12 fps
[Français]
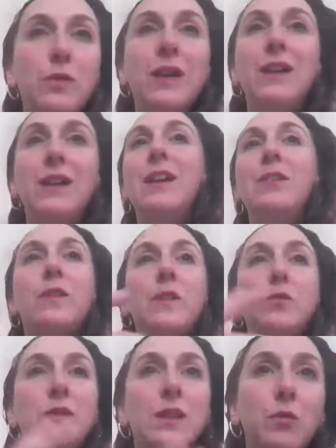droit du travail,
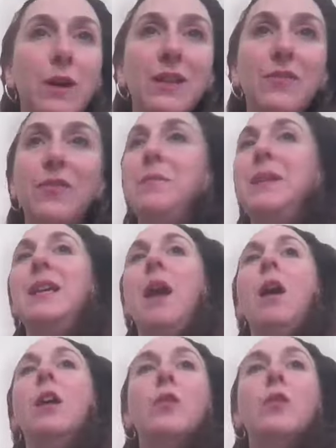dans un dossier droit de la
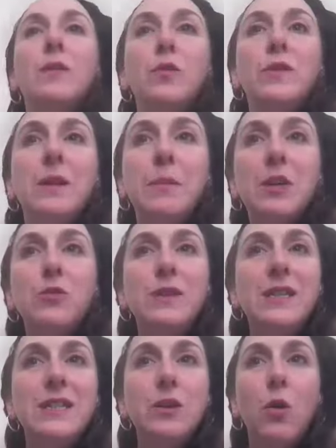famille, dans un dossier
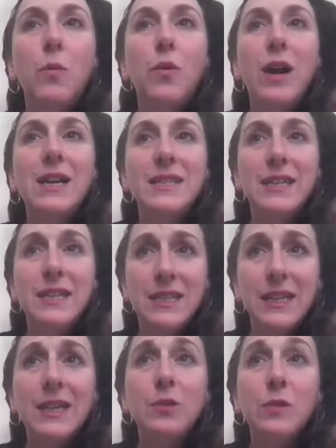préjudice corporel
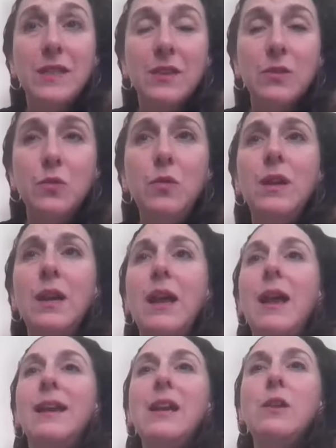stricto sensu,
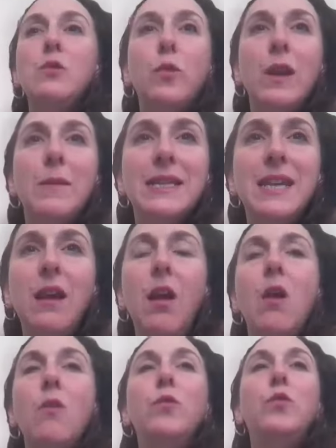quelle que soit la matière,
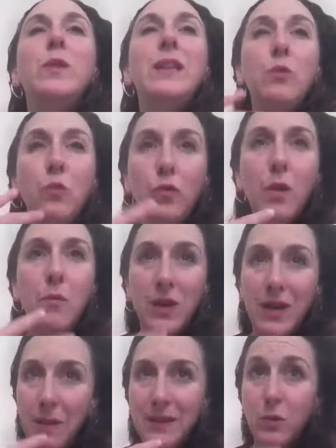vous souhaitez non
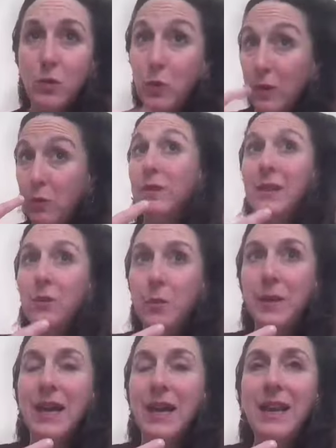seulement que la personne soit condamnée
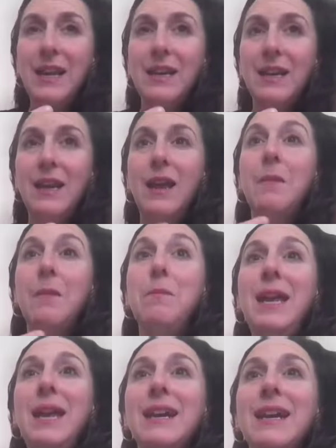au pénal,
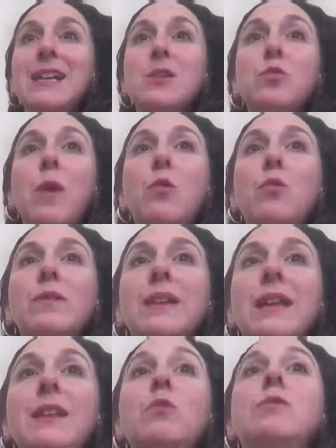mais qu'elle soit
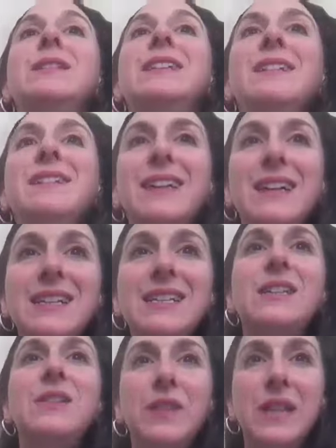condamnée aux intérêts
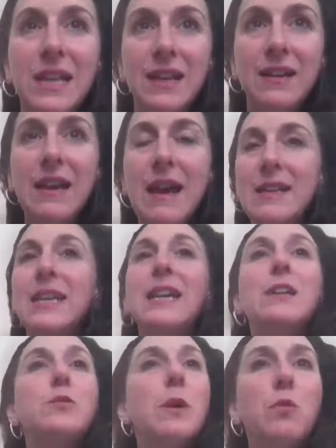civils,
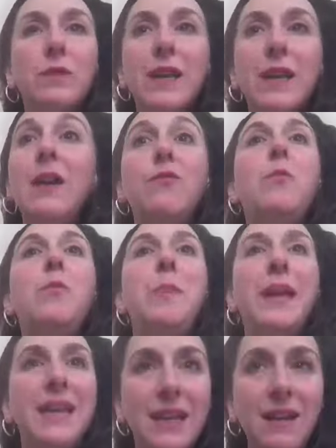c'est-à-dire qu'elle soit condamnée à vous
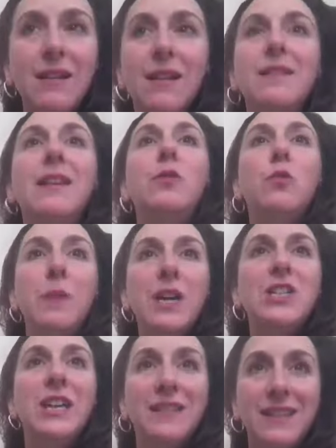payer des
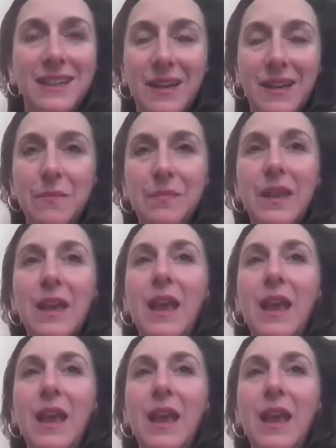dommages et intérêts.